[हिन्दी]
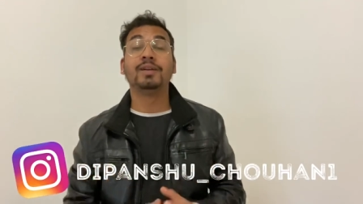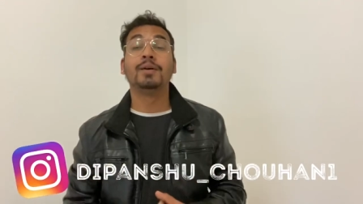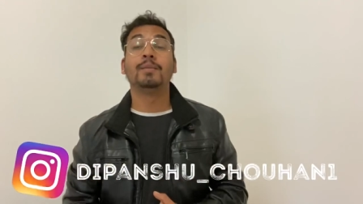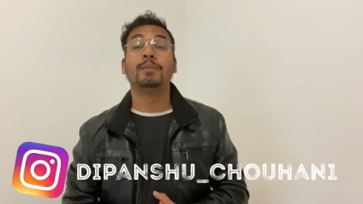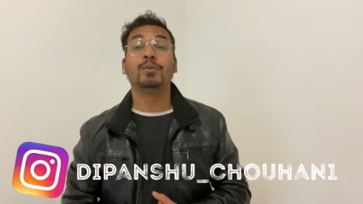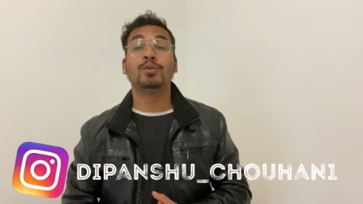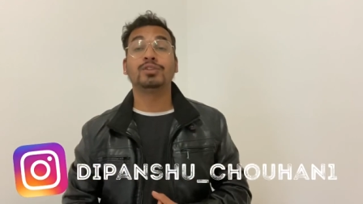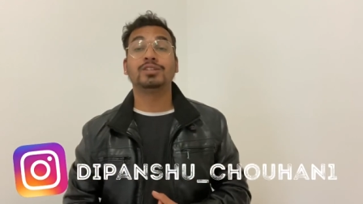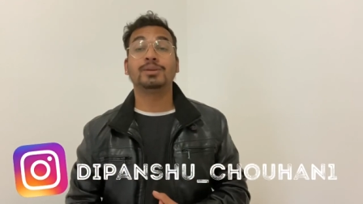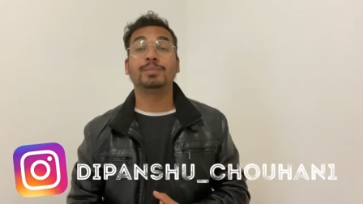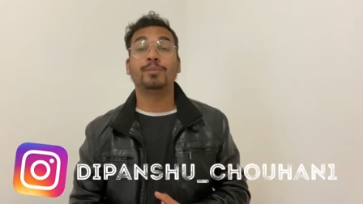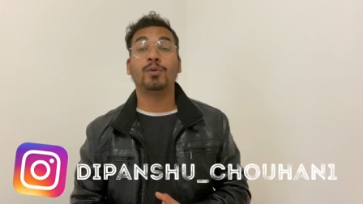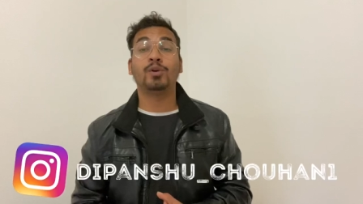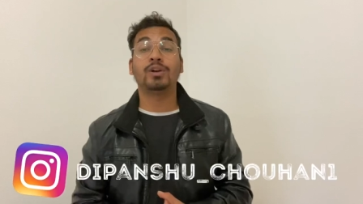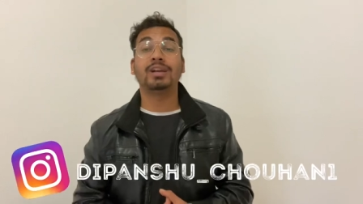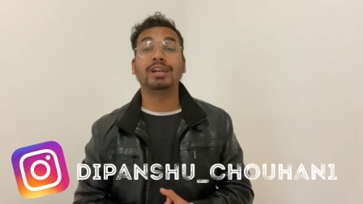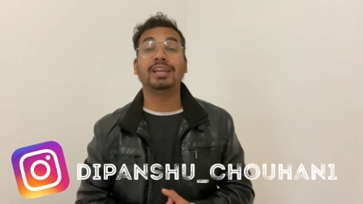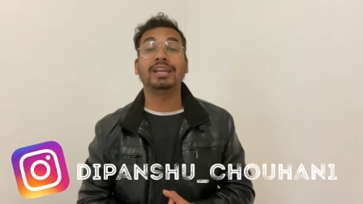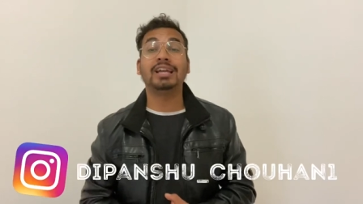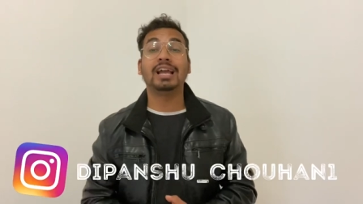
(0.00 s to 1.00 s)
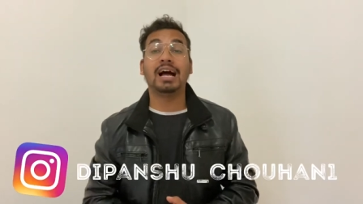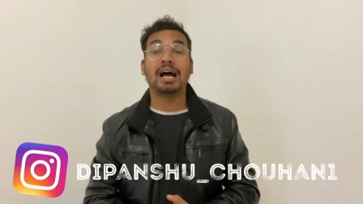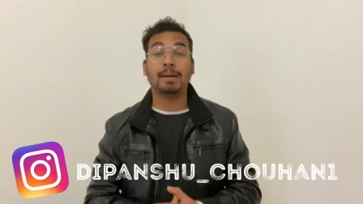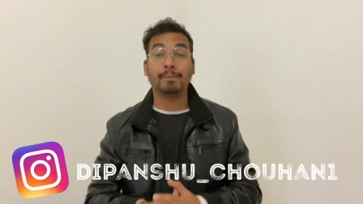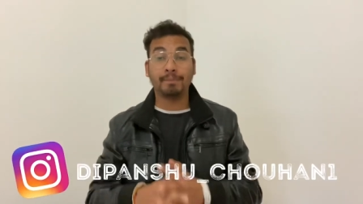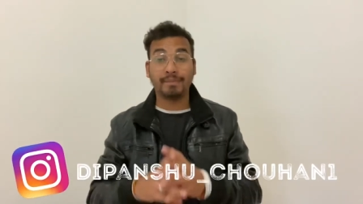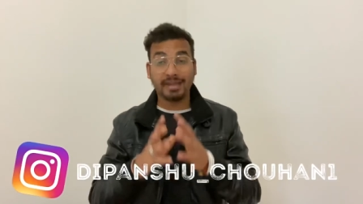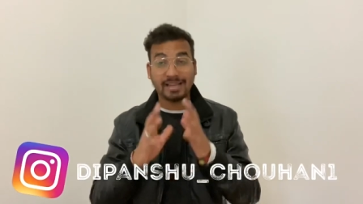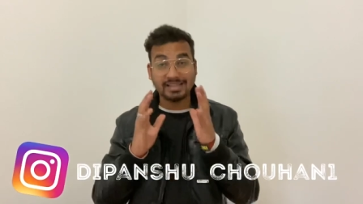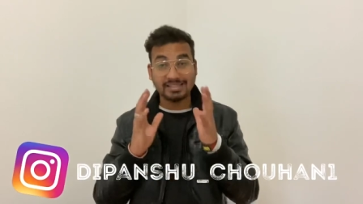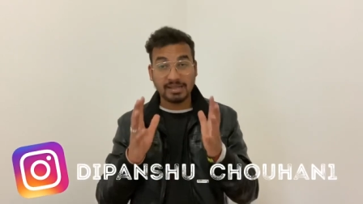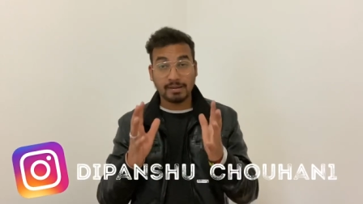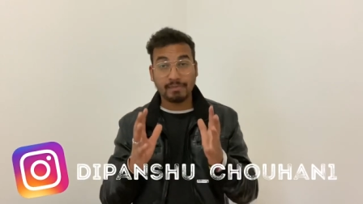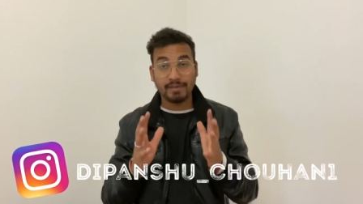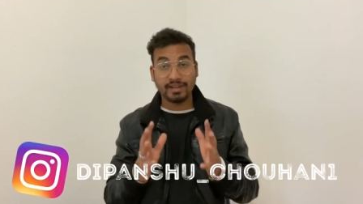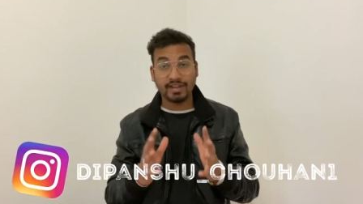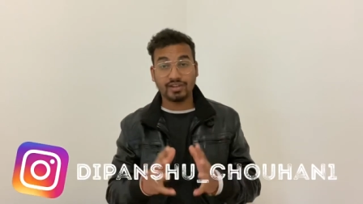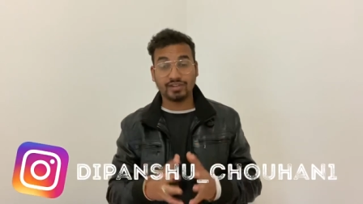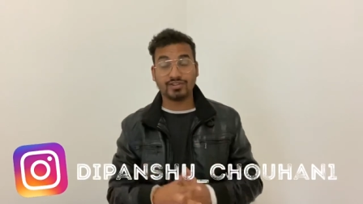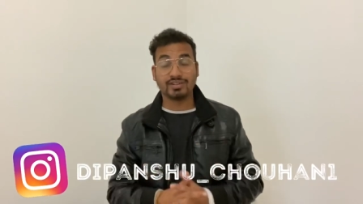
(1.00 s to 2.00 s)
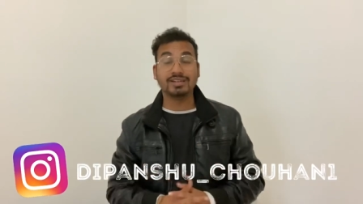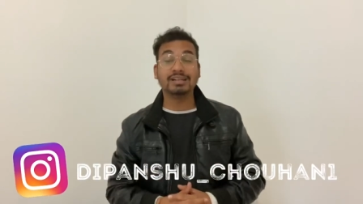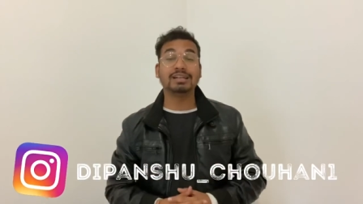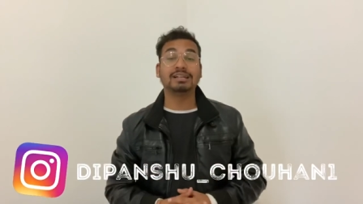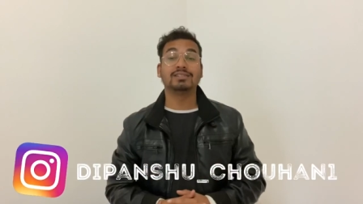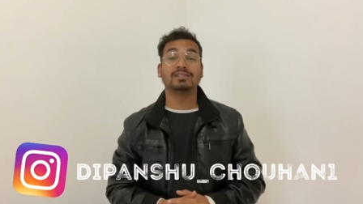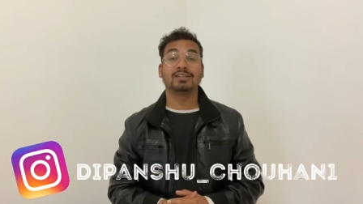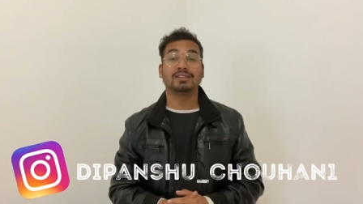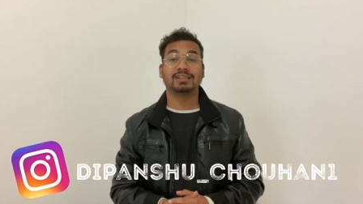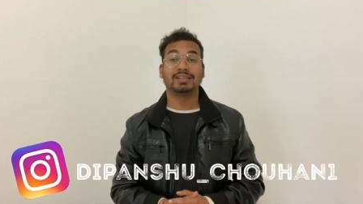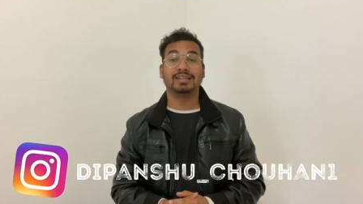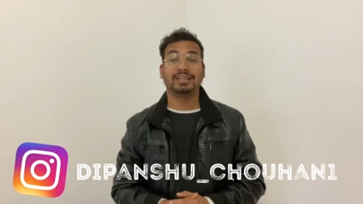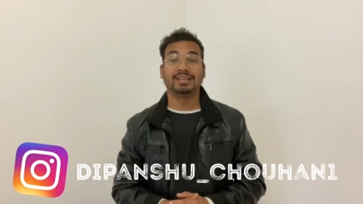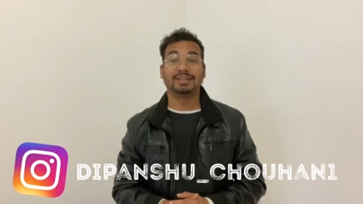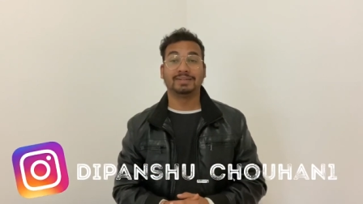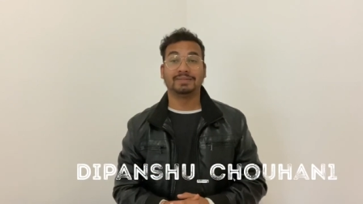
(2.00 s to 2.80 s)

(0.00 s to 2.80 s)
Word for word: मोस्ट इंपॉर्टेंटली आप कैसे एप्लीकेशन कर सकते हैं